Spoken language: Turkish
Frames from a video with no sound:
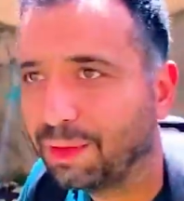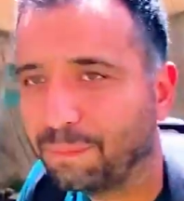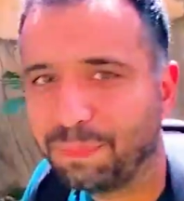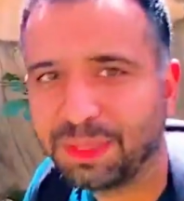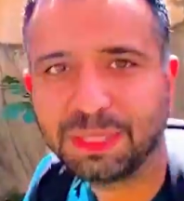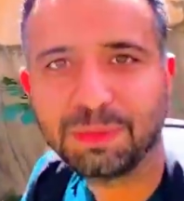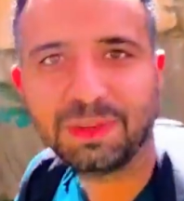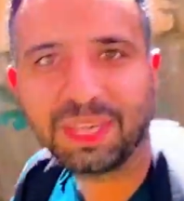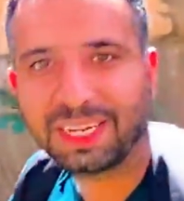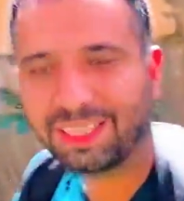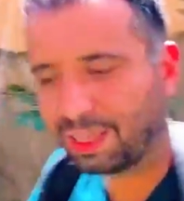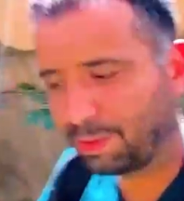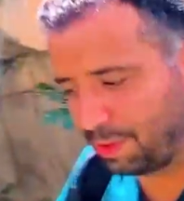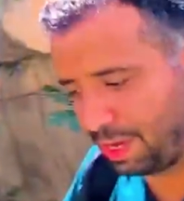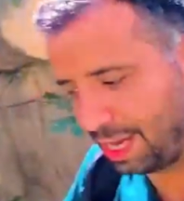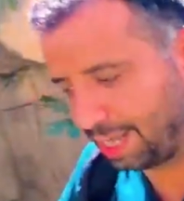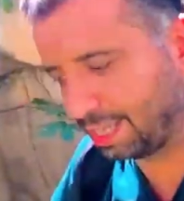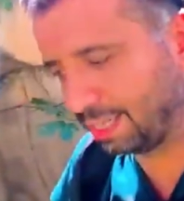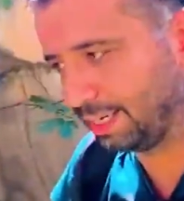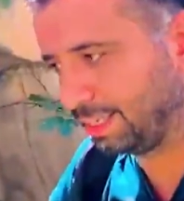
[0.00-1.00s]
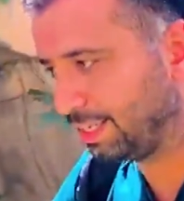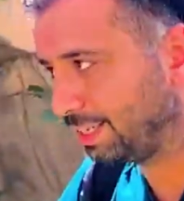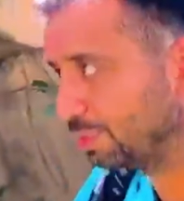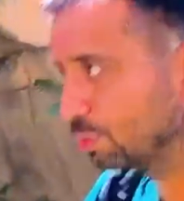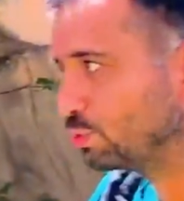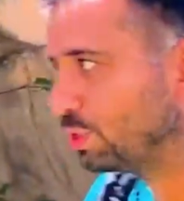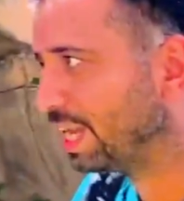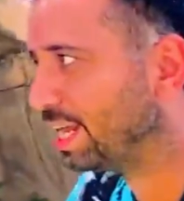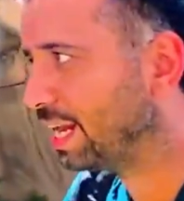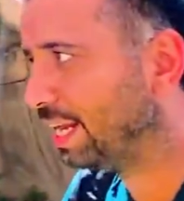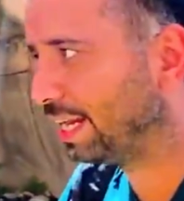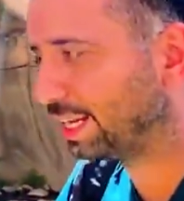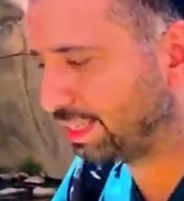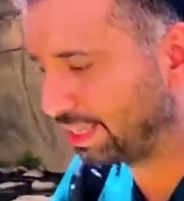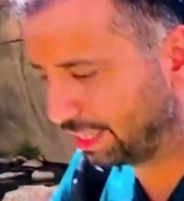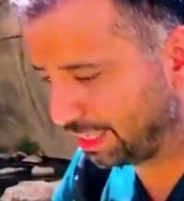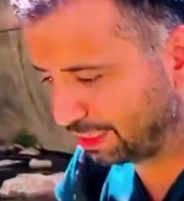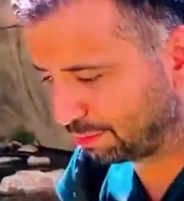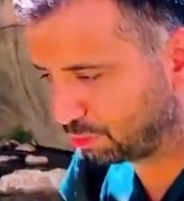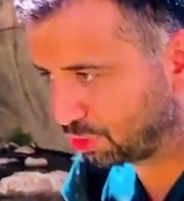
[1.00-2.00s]
Bizimkiler tabi akıllı güzel
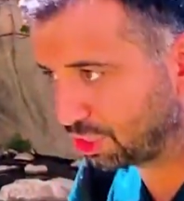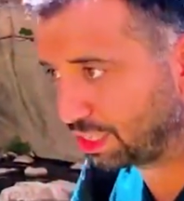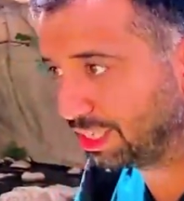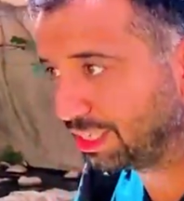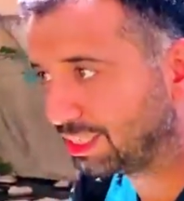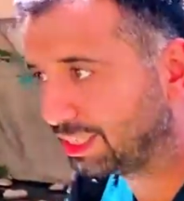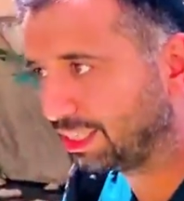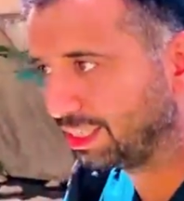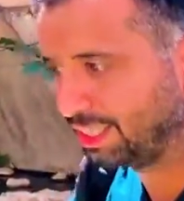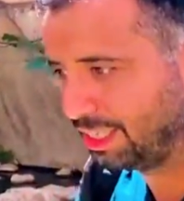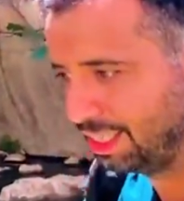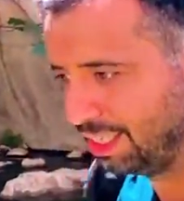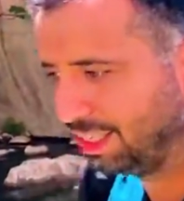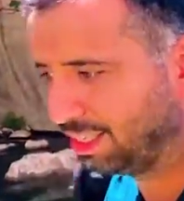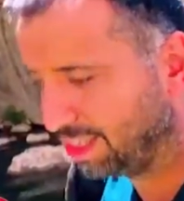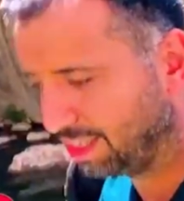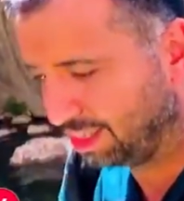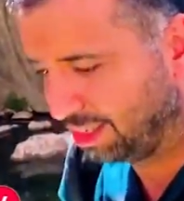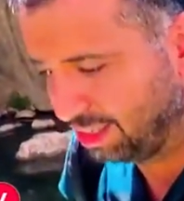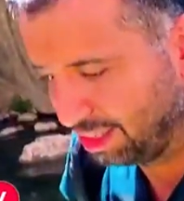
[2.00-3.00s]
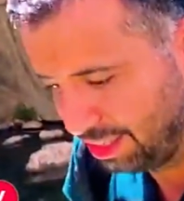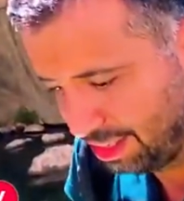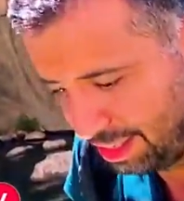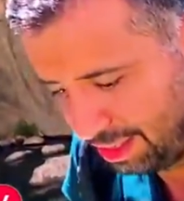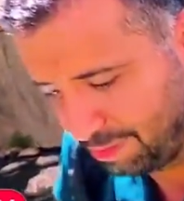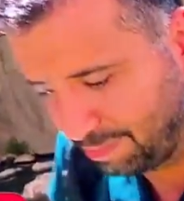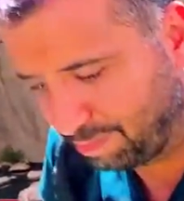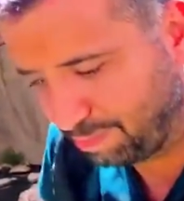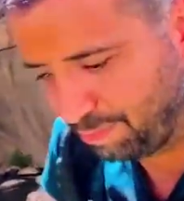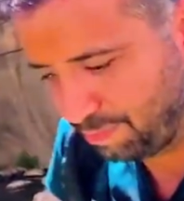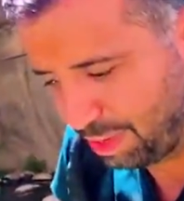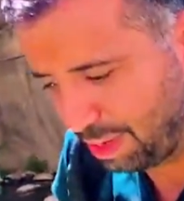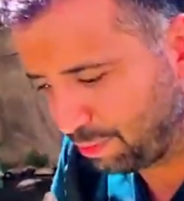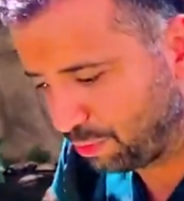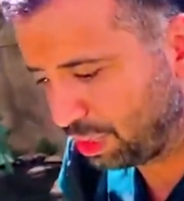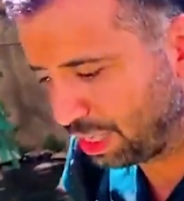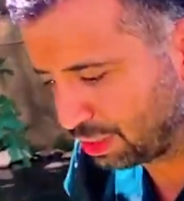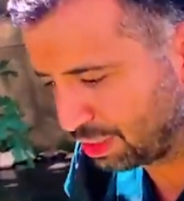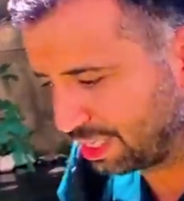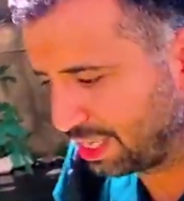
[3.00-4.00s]
yerlerden gitmişler. Ben
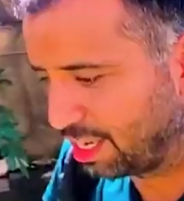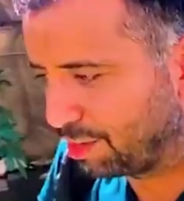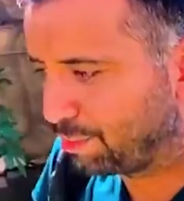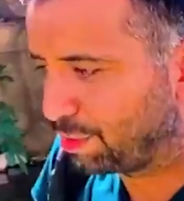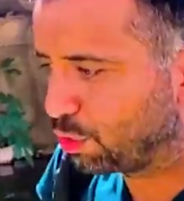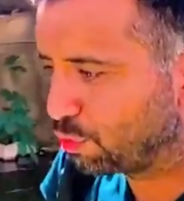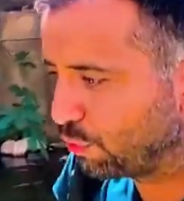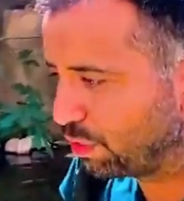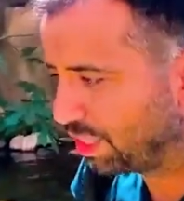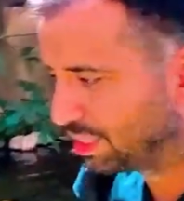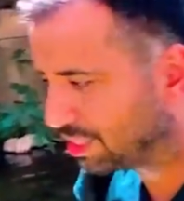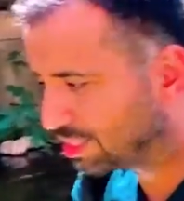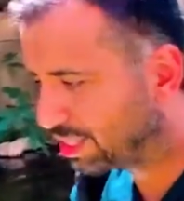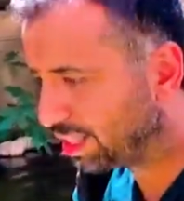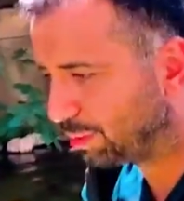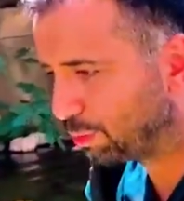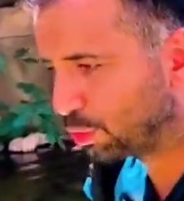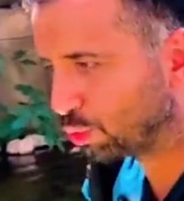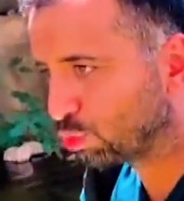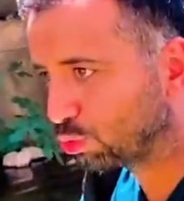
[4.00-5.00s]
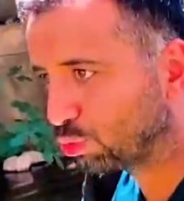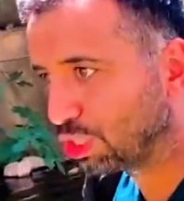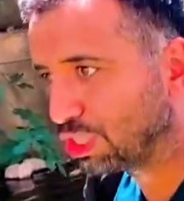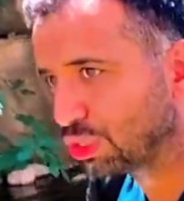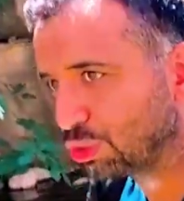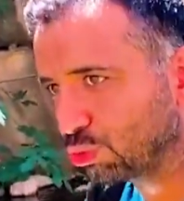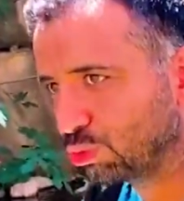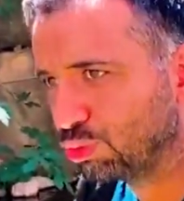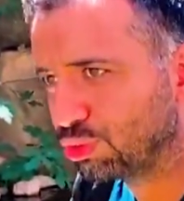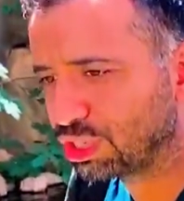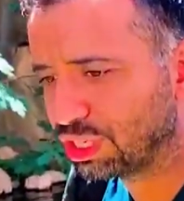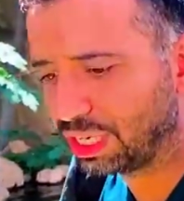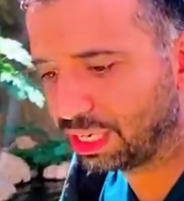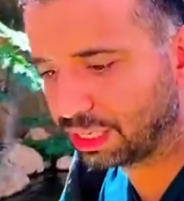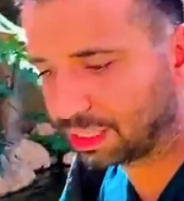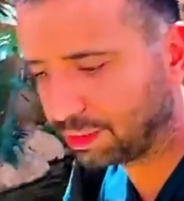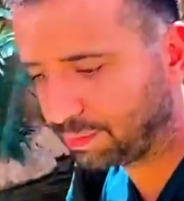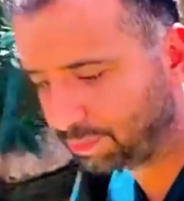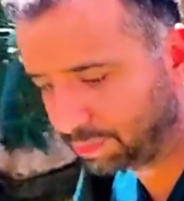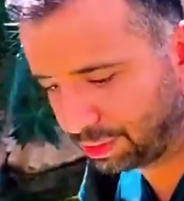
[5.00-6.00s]
biraz kendime güvenince biraz su, iyice suyun içine
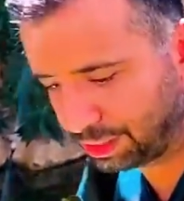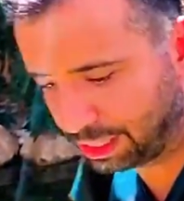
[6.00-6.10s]
girdim.